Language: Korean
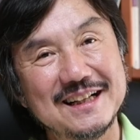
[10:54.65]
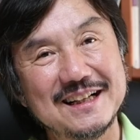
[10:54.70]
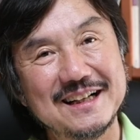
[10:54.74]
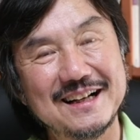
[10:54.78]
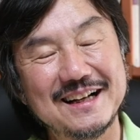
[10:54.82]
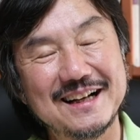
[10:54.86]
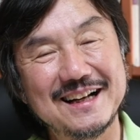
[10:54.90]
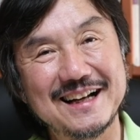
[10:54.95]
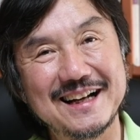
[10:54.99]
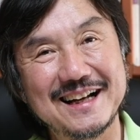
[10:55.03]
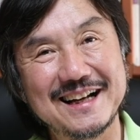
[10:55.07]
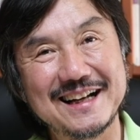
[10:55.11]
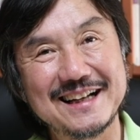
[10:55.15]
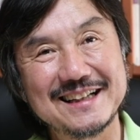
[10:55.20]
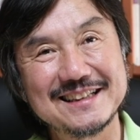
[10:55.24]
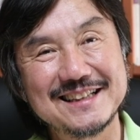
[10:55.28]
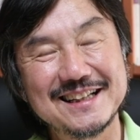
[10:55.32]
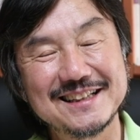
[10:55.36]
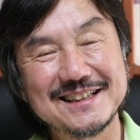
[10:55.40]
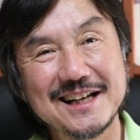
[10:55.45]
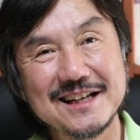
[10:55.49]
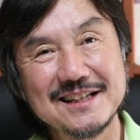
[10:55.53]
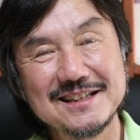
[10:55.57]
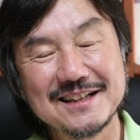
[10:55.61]
아,
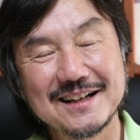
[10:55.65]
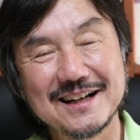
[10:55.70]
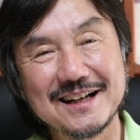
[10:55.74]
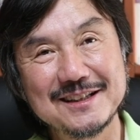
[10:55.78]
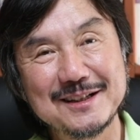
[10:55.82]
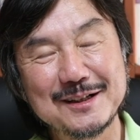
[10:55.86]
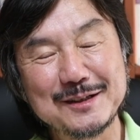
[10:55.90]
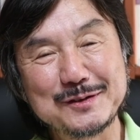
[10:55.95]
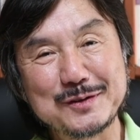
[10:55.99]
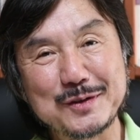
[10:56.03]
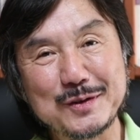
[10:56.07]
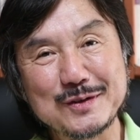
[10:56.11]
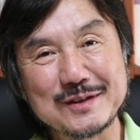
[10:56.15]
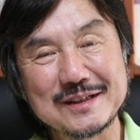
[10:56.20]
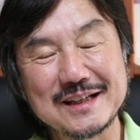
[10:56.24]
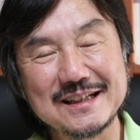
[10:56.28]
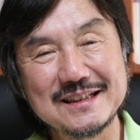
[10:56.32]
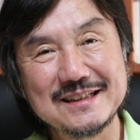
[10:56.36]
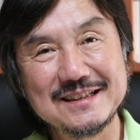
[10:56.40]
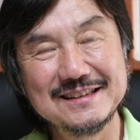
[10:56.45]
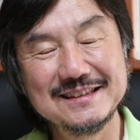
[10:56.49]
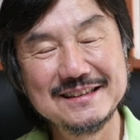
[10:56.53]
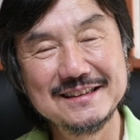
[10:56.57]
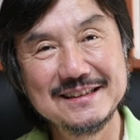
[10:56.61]
세상에서 가장 좋은
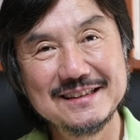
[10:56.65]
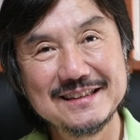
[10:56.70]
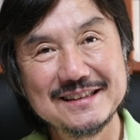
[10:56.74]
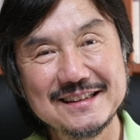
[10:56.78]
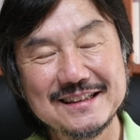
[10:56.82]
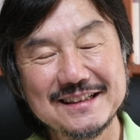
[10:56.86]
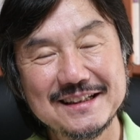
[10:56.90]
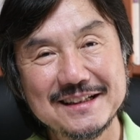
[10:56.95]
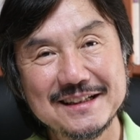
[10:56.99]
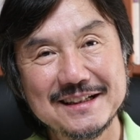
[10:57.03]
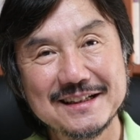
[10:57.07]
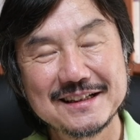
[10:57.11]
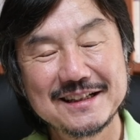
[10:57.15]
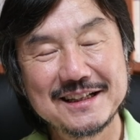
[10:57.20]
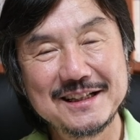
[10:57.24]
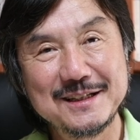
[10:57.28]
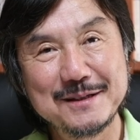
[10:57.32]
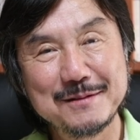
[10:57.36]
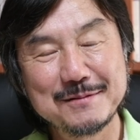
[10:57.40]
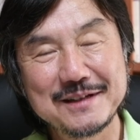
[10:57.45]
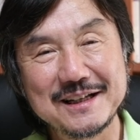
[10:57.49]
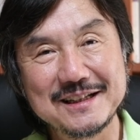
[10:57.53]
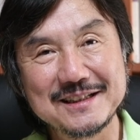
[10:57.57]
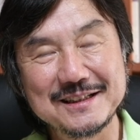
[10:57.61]
사진은
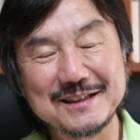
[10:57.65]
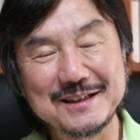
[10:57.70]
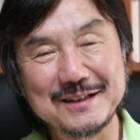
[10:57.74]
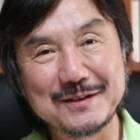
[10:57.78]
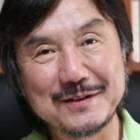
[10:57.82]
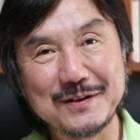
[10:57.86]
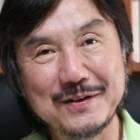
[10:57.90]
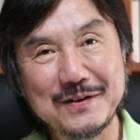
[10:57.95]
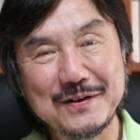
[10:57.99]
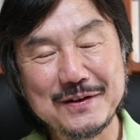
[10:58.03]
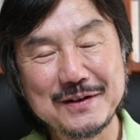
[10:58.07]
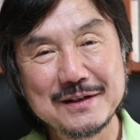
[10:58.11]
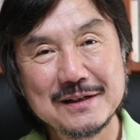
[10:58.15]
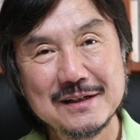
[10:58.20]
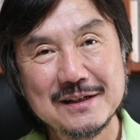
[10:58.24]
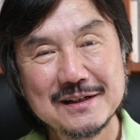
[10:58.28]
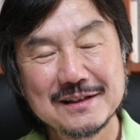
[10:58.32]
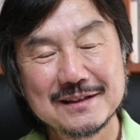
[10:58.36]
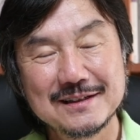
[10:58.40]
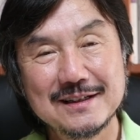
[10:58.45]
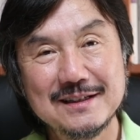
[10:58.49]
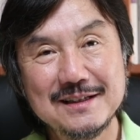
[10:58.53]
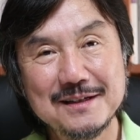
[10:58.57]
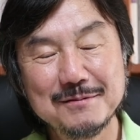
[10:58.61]
기념사진이고
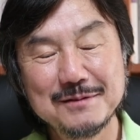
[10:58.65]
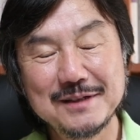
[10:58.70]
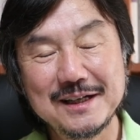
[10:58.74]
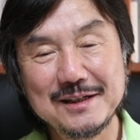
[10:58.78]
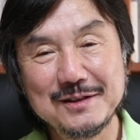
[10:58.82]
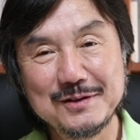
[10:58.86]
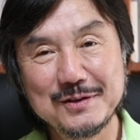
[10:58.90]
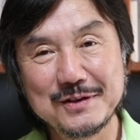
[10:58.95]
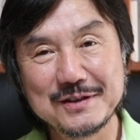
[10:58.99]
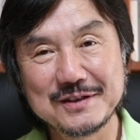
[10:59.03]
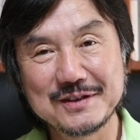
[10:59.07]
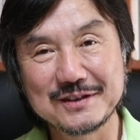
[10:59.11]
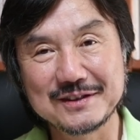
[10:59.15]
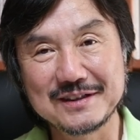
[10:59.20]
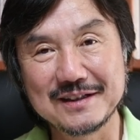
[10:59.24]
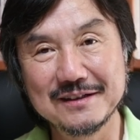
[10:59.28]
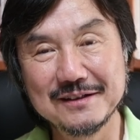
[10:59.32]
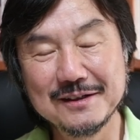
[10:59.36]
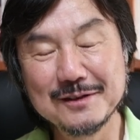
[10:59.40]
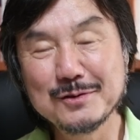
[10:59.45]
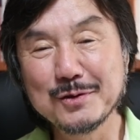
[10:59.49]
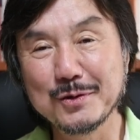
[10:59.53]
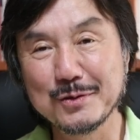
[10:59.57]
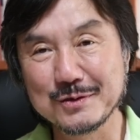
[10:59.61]
기념사진 중에서
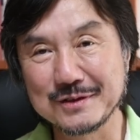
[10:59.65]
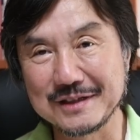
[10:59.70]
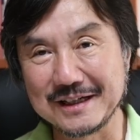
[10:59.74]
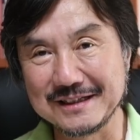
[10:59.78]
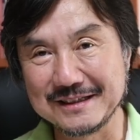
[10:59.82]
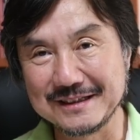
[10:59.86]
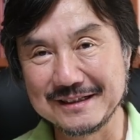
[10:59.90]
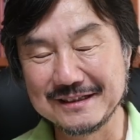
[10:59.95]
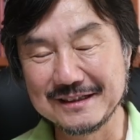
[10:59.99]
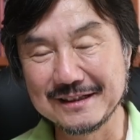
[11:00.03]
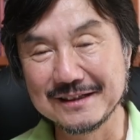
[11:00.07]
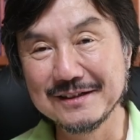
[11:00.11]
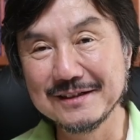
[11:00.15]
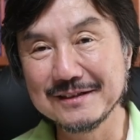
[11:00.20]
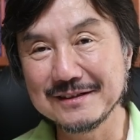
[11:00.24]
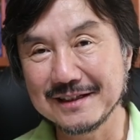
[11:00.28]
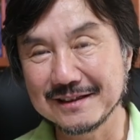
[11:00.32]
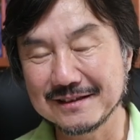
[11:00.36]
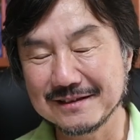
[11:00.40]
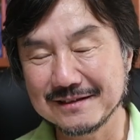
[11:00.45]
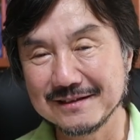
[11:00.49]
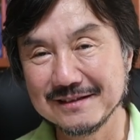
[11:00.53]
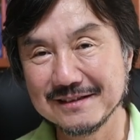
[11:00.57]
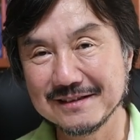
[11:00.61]
더 좋은 사진은 더,
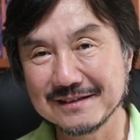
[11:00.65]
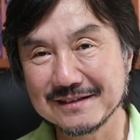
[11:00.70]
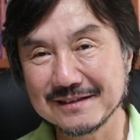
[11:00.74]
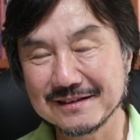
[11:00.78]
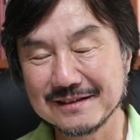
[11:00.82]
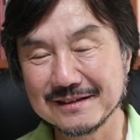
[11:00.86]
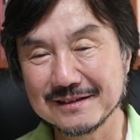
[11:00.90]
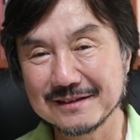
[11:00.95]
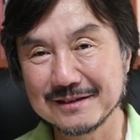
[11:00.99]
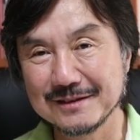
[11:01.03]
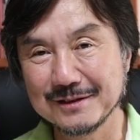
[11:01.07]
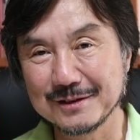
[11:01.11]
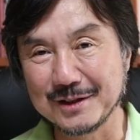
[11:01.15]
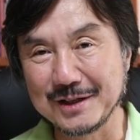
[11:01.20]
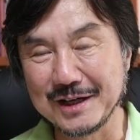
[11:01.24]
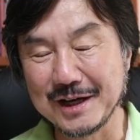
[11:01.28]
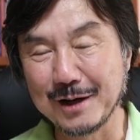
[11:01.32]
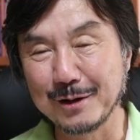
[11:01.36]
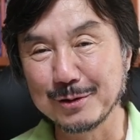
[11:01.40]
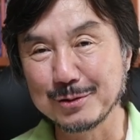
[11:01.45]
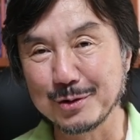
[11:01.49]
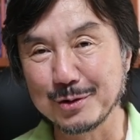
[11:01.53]
더, 그, 더 귀하고